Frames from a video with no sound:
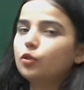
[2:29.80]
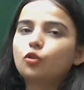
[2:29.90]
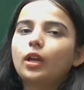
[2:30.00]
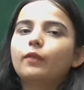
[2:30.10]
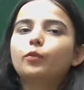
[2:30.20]

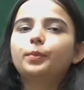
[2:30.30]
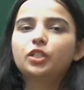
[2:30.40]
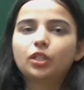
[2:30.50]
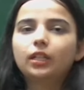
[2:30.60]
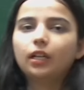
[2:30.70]
जो है वो
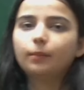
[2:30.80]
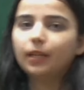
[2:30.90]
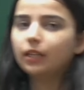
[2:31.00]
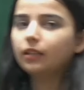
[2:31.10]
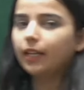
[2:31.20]
पिछली हम
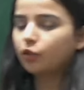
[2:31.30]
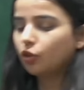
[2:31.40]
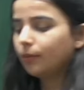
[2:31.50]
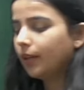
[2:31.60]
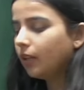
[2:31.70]
एक
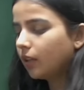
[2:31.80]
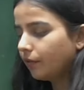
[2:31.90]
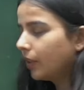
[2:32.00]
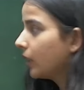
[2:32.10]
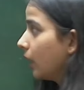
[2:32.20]
लेक्चर में
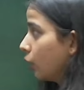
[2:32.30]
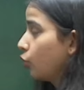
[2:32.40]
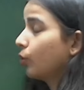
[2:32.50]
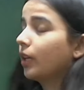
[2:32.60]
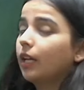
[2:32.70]
कवर कर
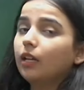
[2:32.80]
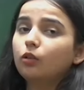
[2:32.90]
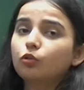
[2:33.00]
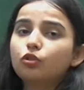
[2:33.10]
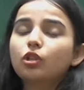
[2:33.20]
चुके हैं
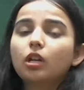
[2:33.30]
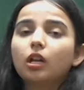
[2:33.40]
कुछ